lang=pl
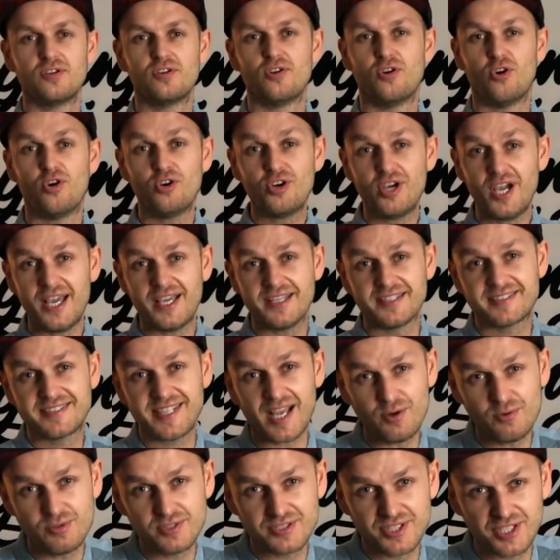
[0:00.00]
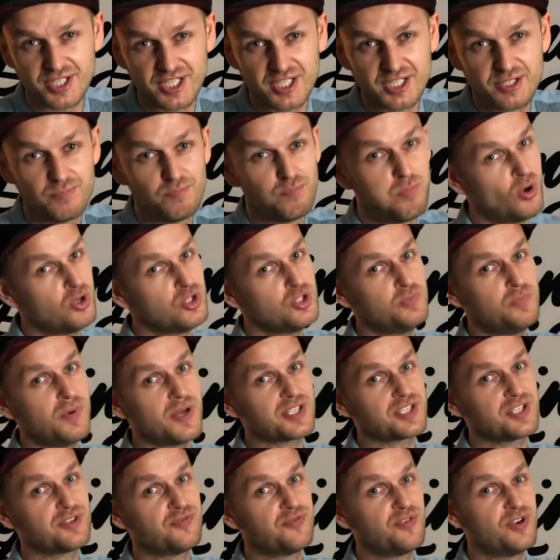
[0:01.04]
Ok, cały trik, bądź
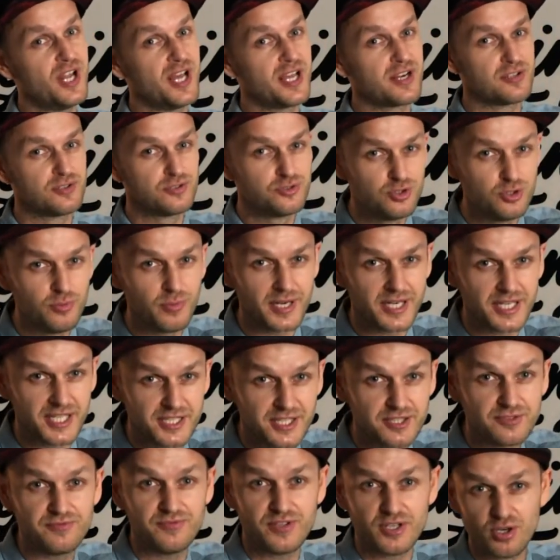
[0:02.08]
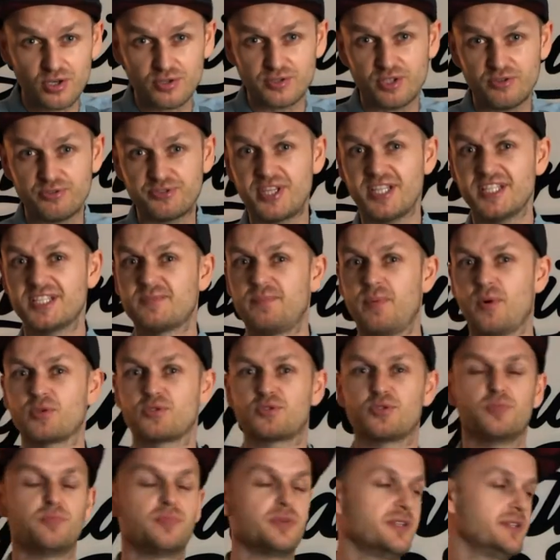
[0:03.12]
bardziej flair numer jeden wyglądał w ten sposób.